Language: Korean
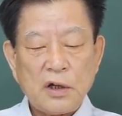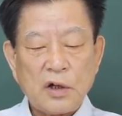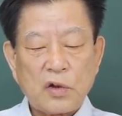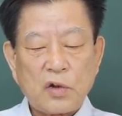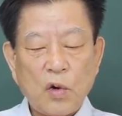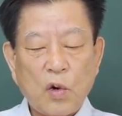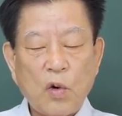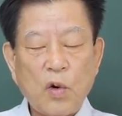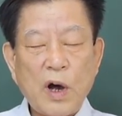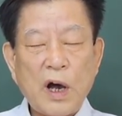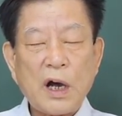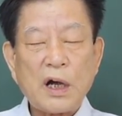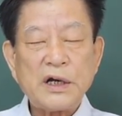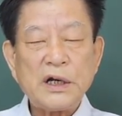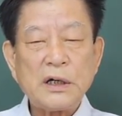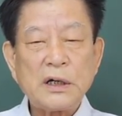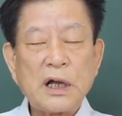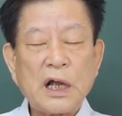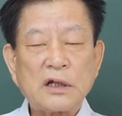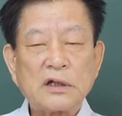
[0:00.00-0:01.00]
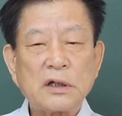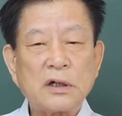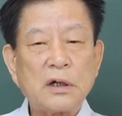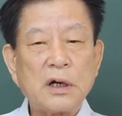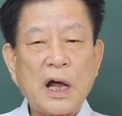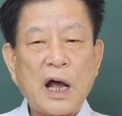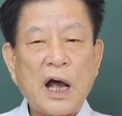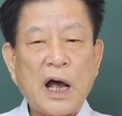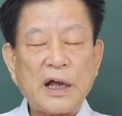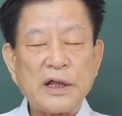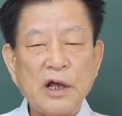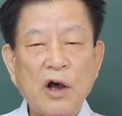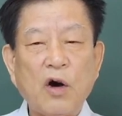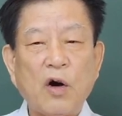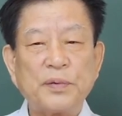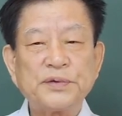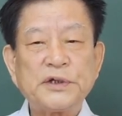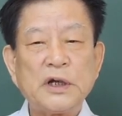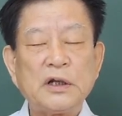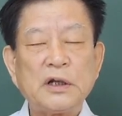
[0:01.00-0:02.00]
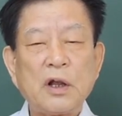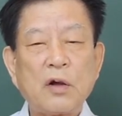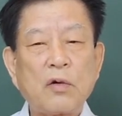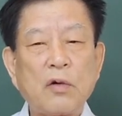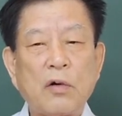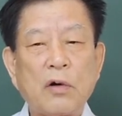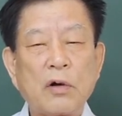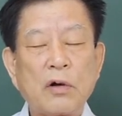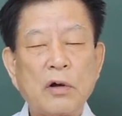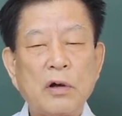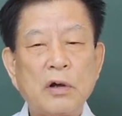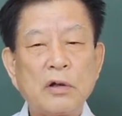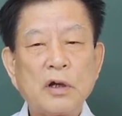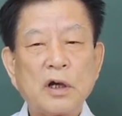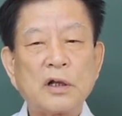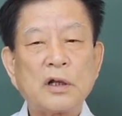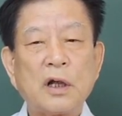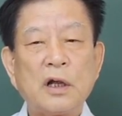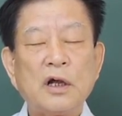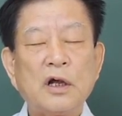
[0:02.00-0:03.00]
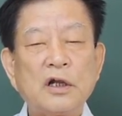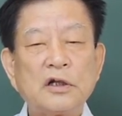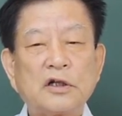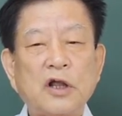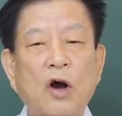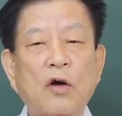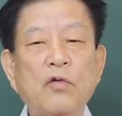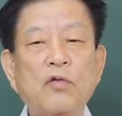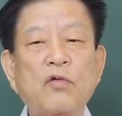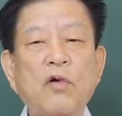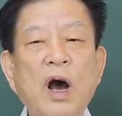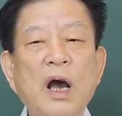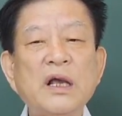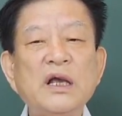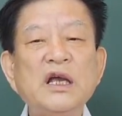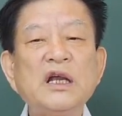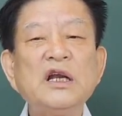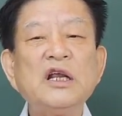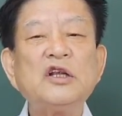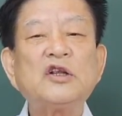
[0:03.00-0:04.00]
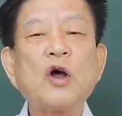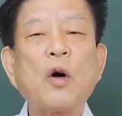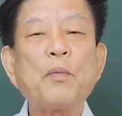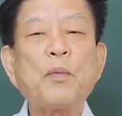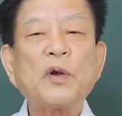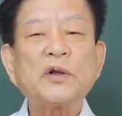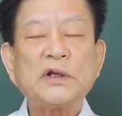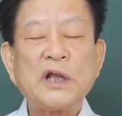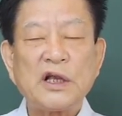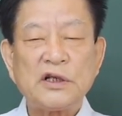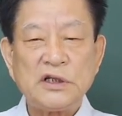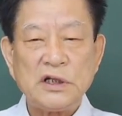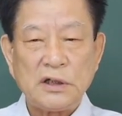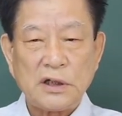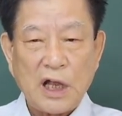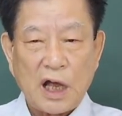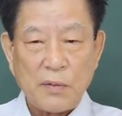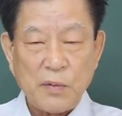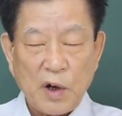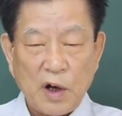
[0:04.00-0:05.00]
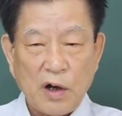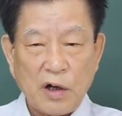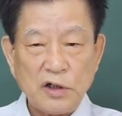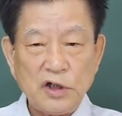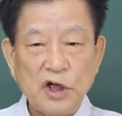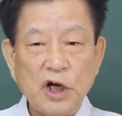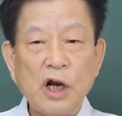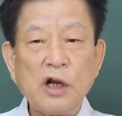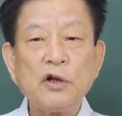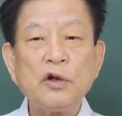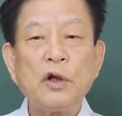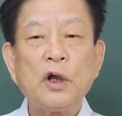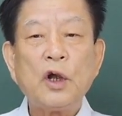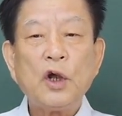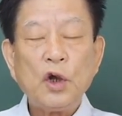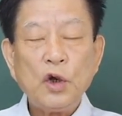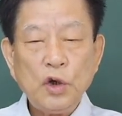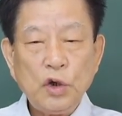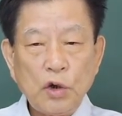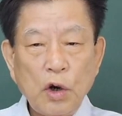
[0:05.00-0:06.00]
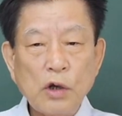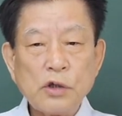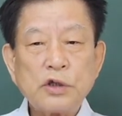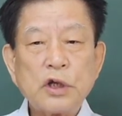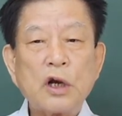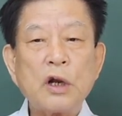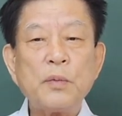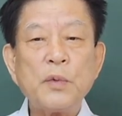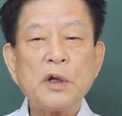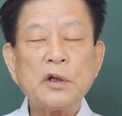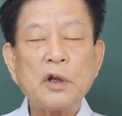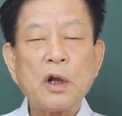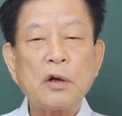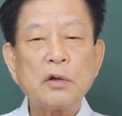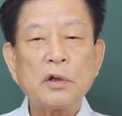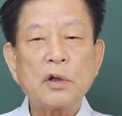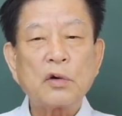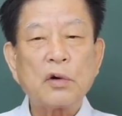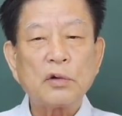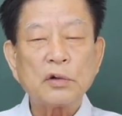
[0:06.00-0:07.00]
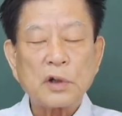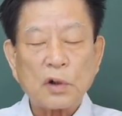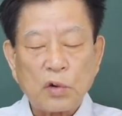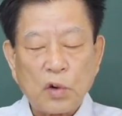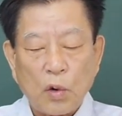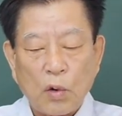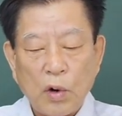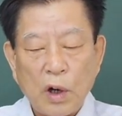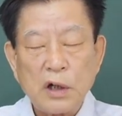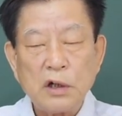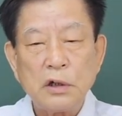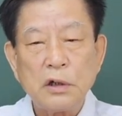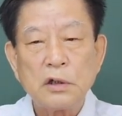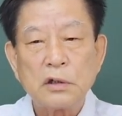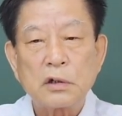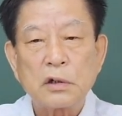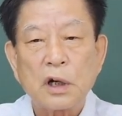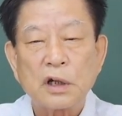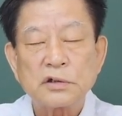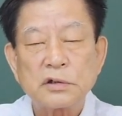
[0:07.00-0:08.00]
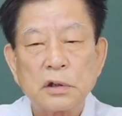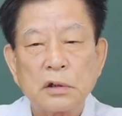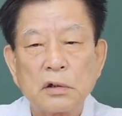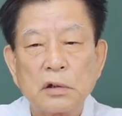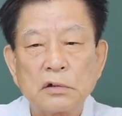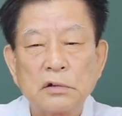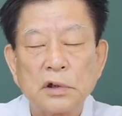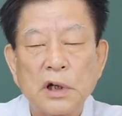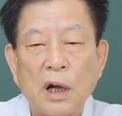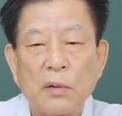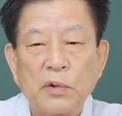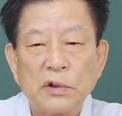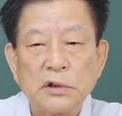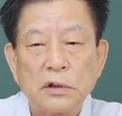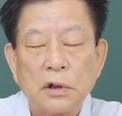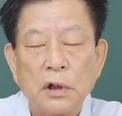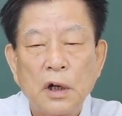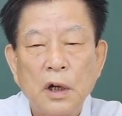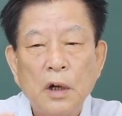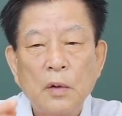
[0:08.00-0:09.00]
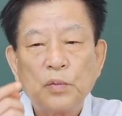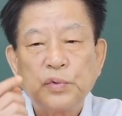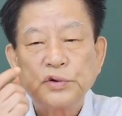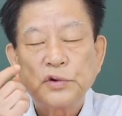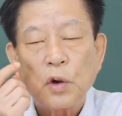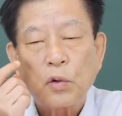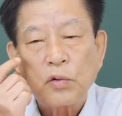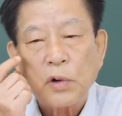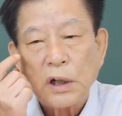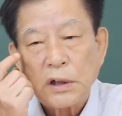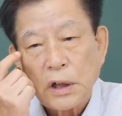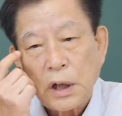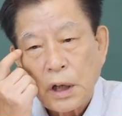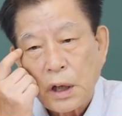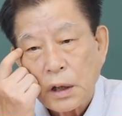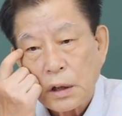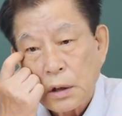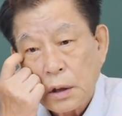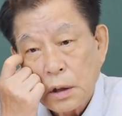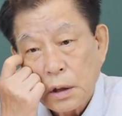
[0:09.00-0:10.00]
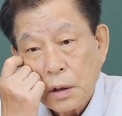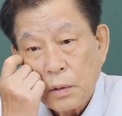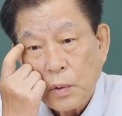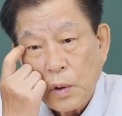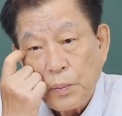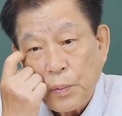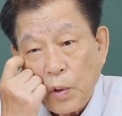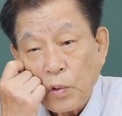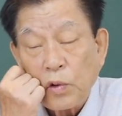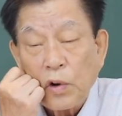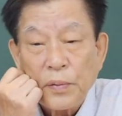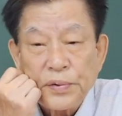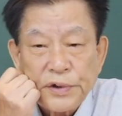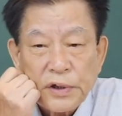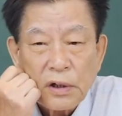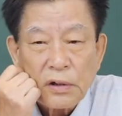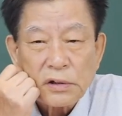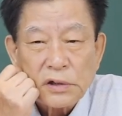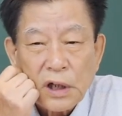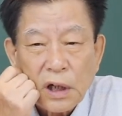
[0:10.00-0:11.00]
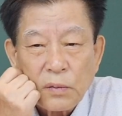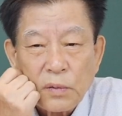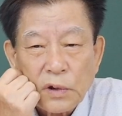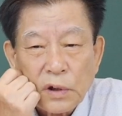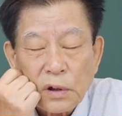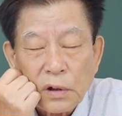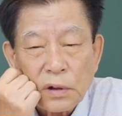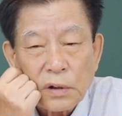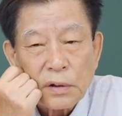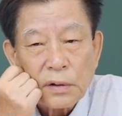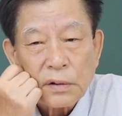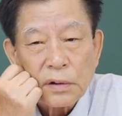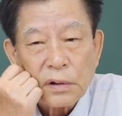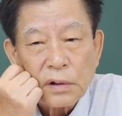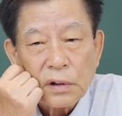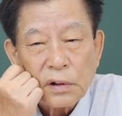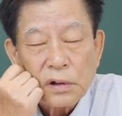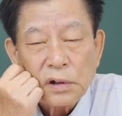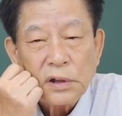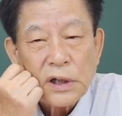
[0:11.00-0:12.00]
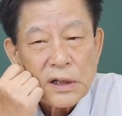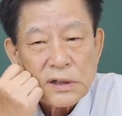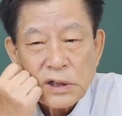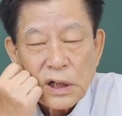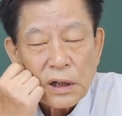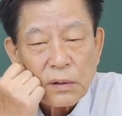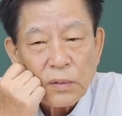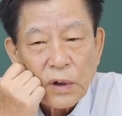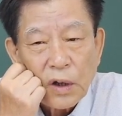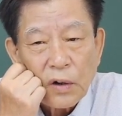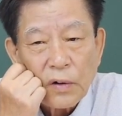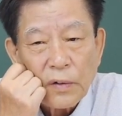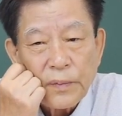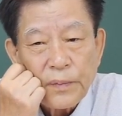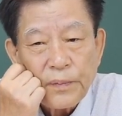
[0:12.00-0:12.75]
교활인 같은 건 아예 없어야 되고 여기도 덕과 인이 덧붙여진다면 이런 사람이어야 되는데 거기다 교활인이 들어갔으니까 그 나머지는 부족관여라. 뭐 볼 거 없어요 그 사람은. 끝난 사람이에요.